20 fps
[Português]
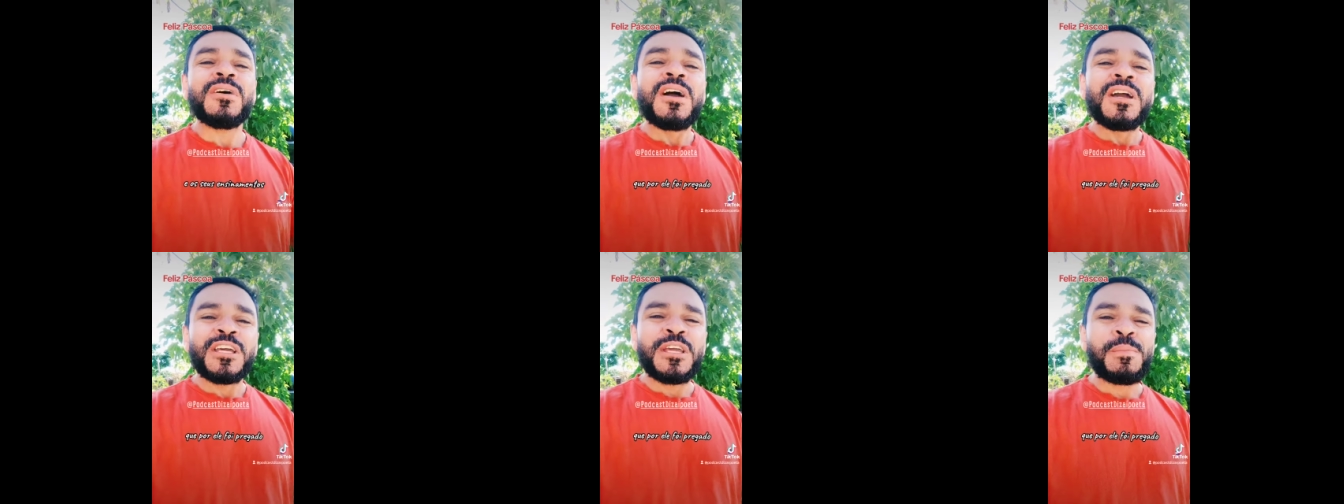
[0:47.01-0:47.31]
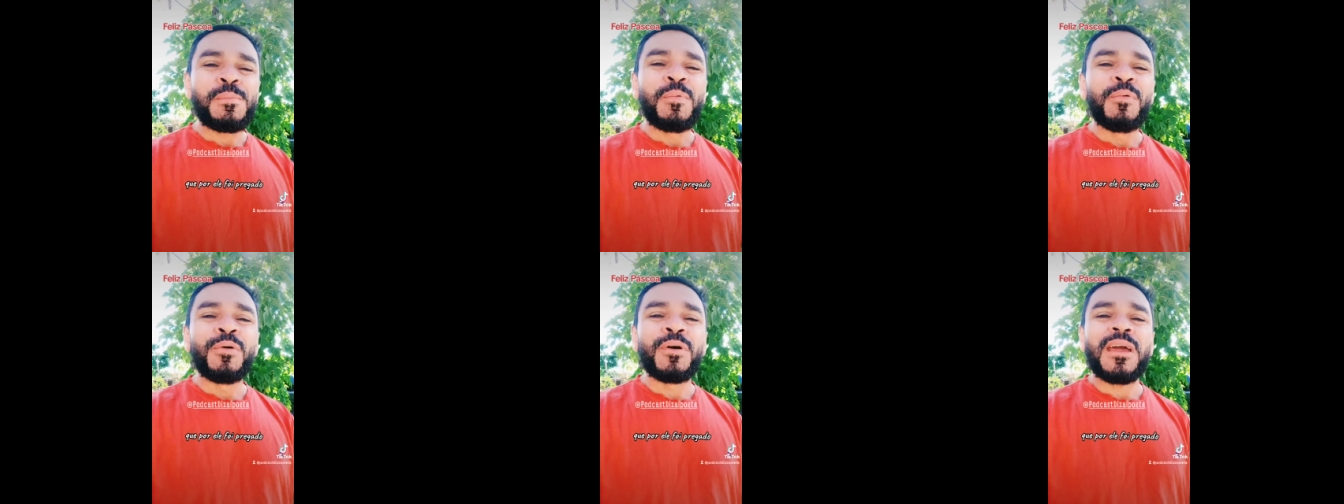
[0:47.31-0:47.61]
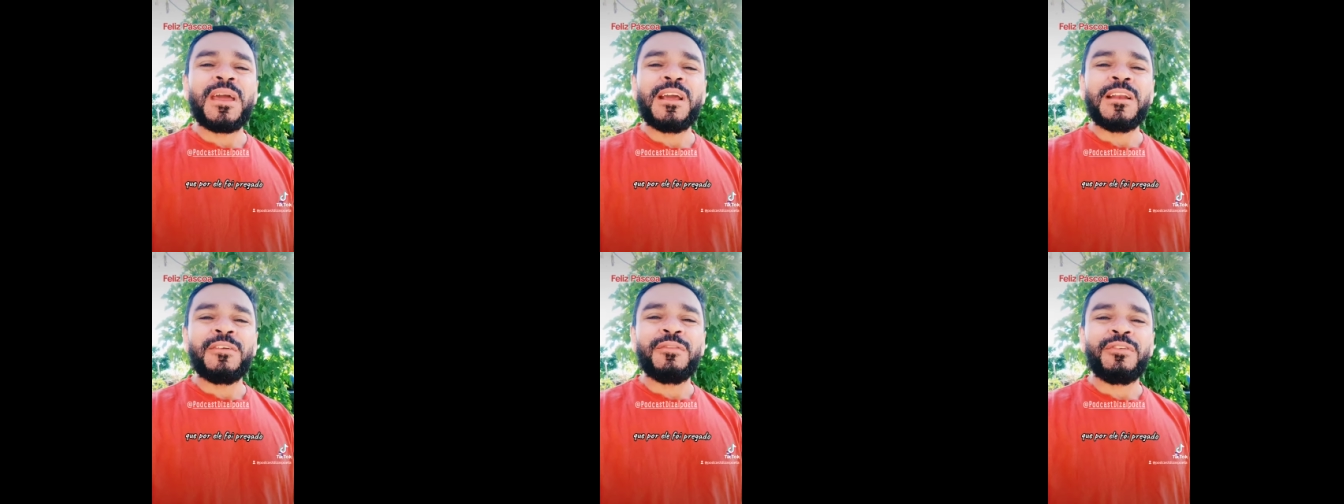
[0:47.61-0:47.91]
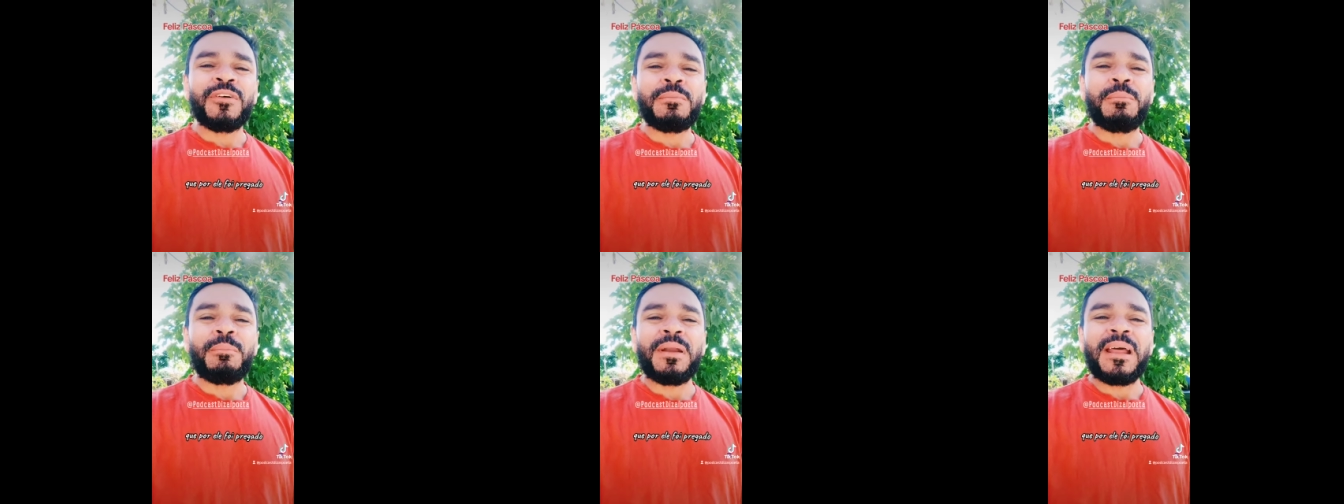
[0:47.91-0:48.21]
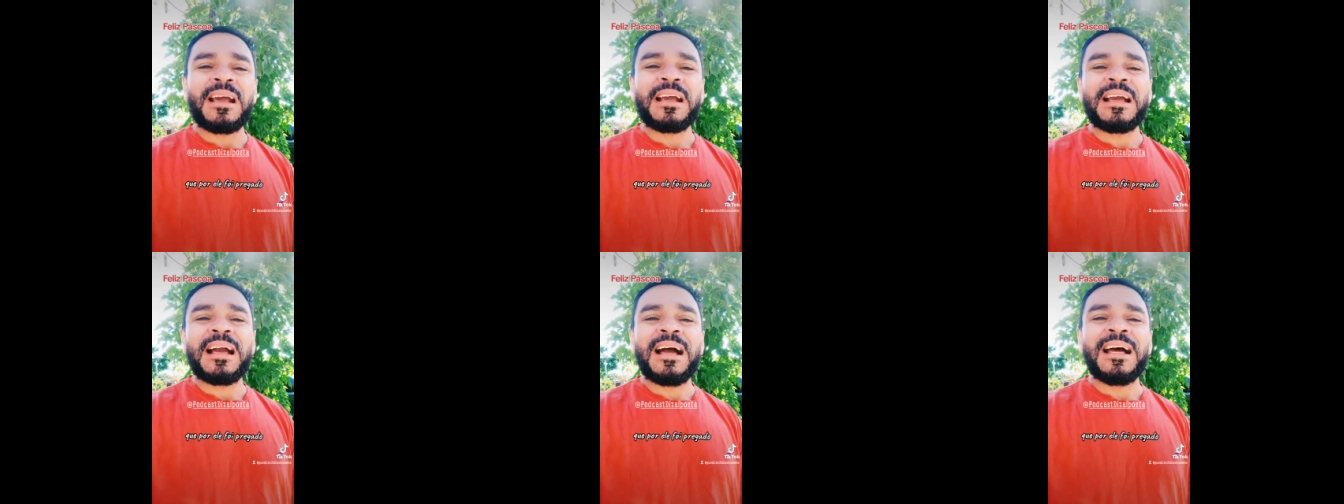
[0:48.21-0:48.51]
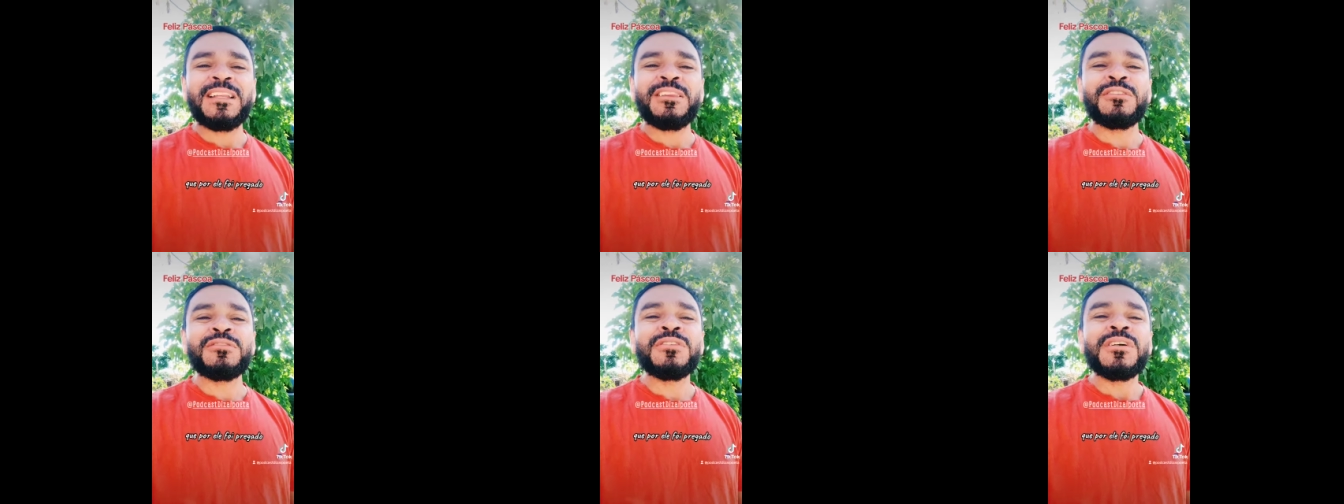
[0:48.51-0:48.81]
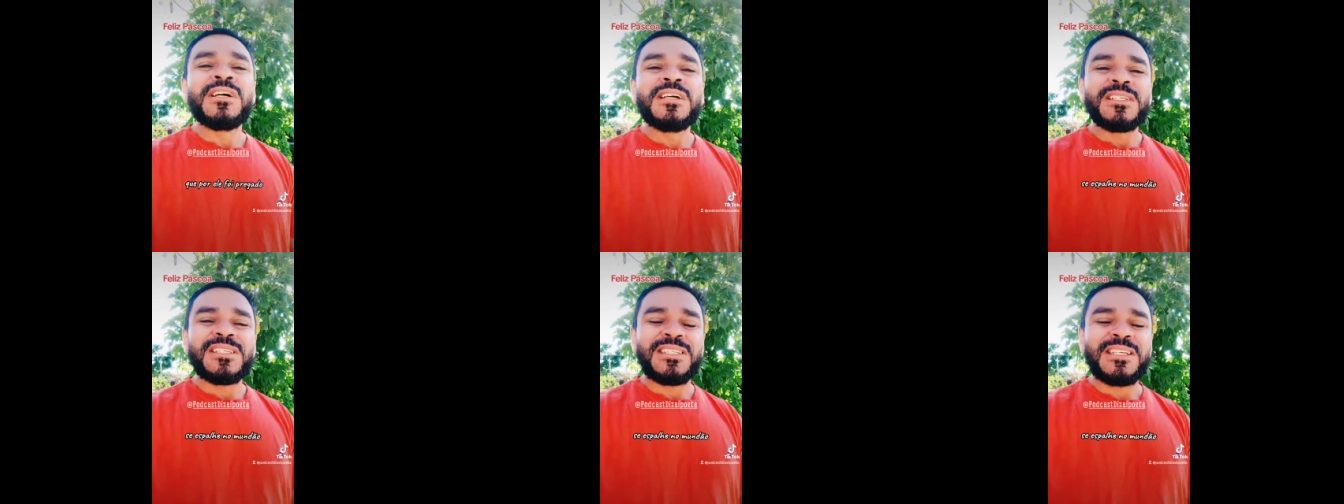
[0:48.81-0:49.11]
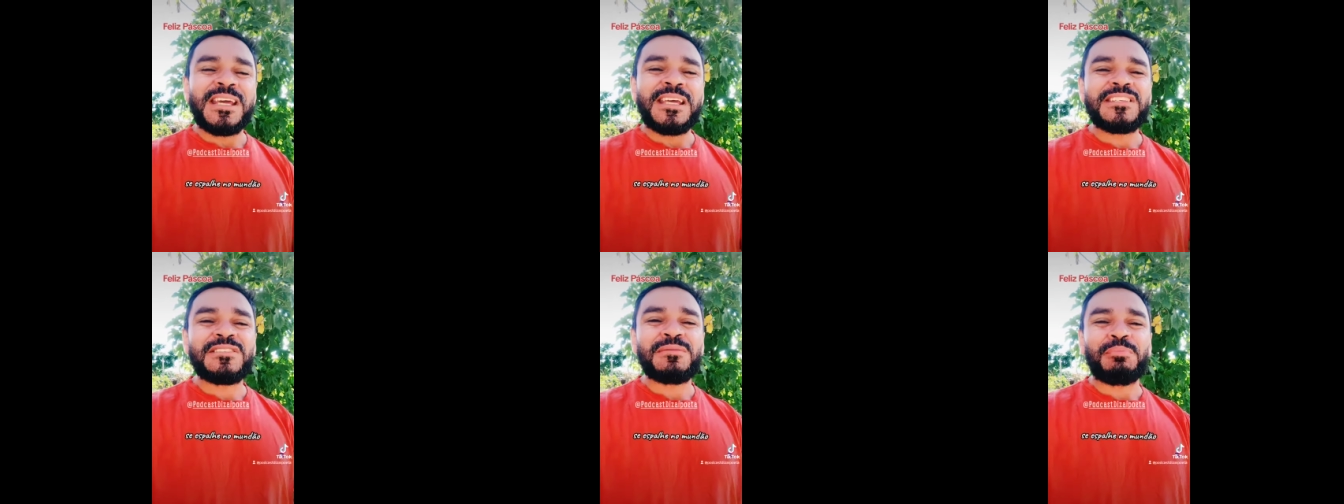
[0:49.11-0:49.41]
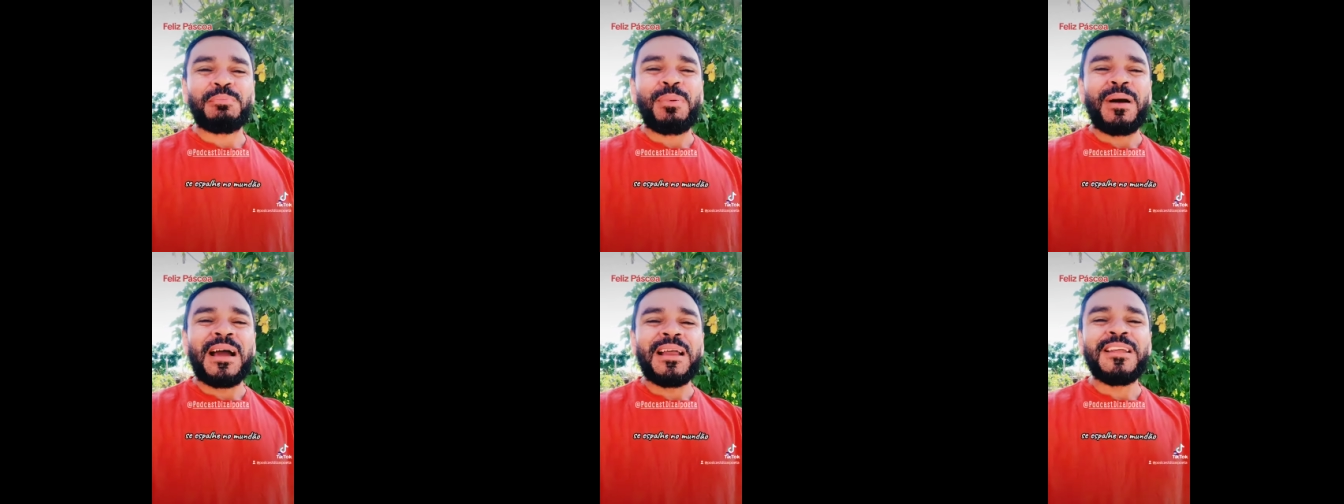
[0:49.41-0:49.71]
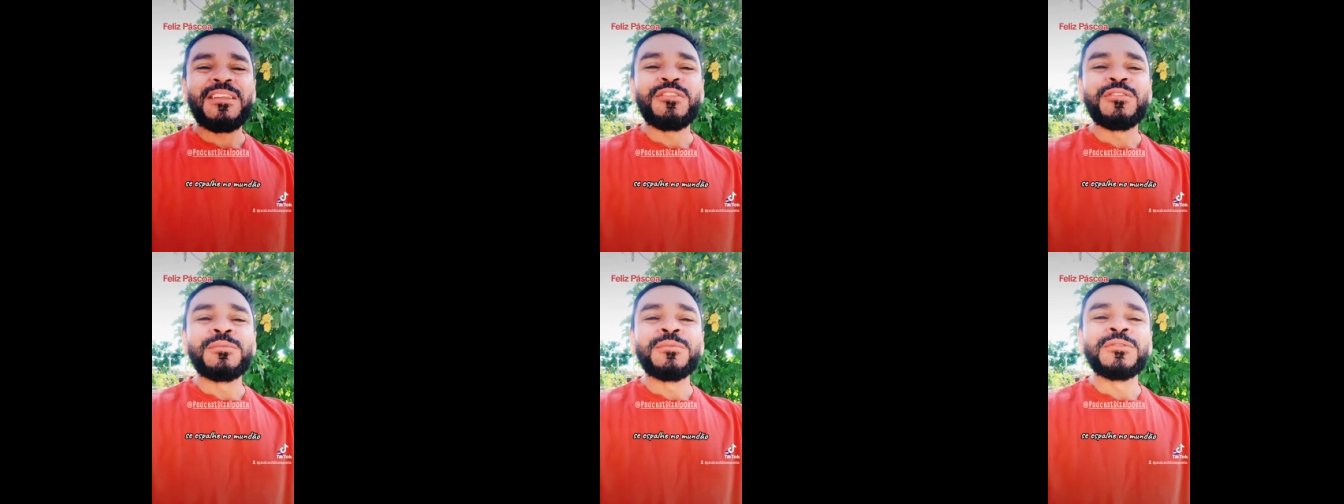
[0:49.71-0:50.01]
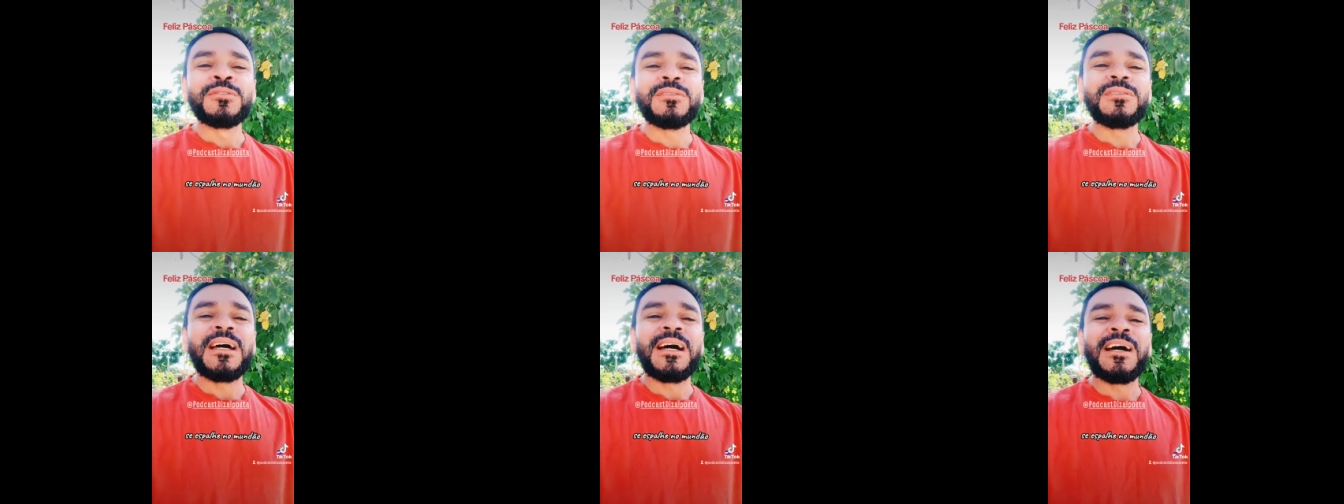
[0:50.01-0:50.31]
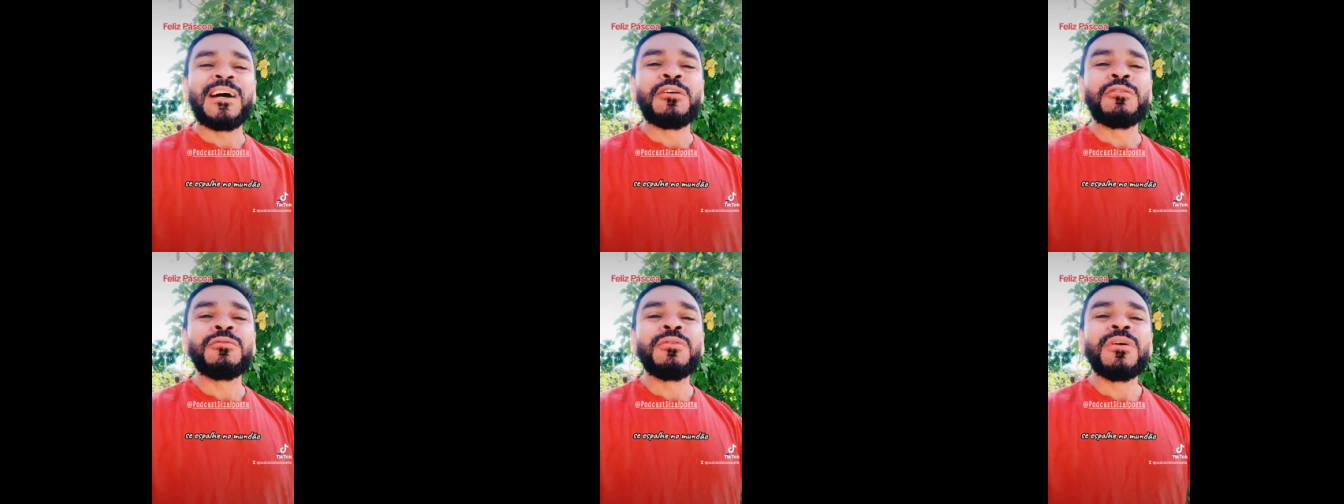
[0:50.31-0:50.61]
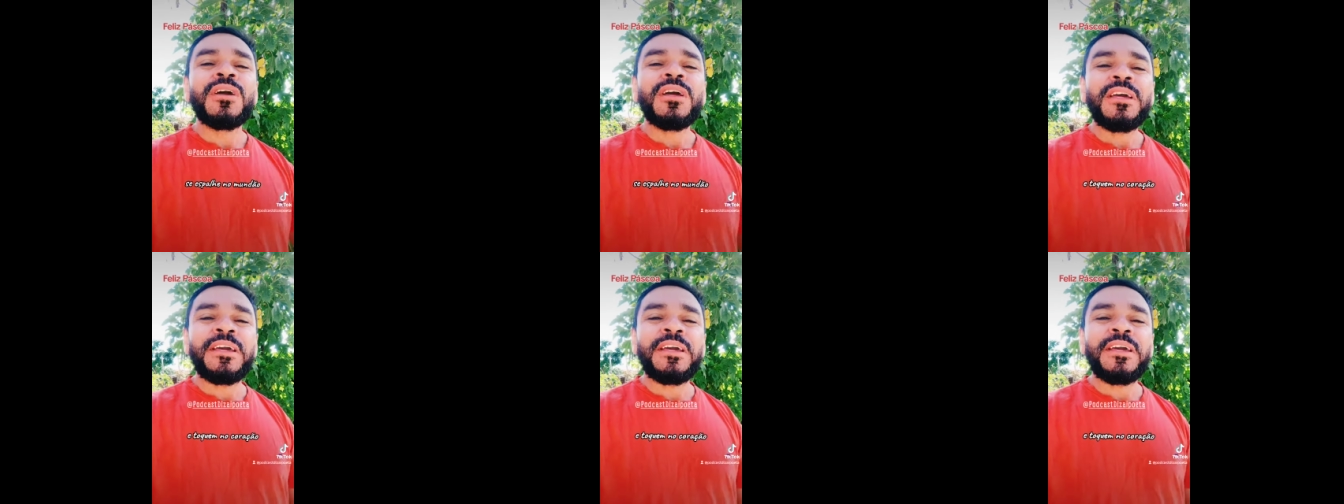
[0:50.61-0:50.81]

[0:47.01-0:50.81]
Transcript: que por ele foi pregado se espalhem no mundão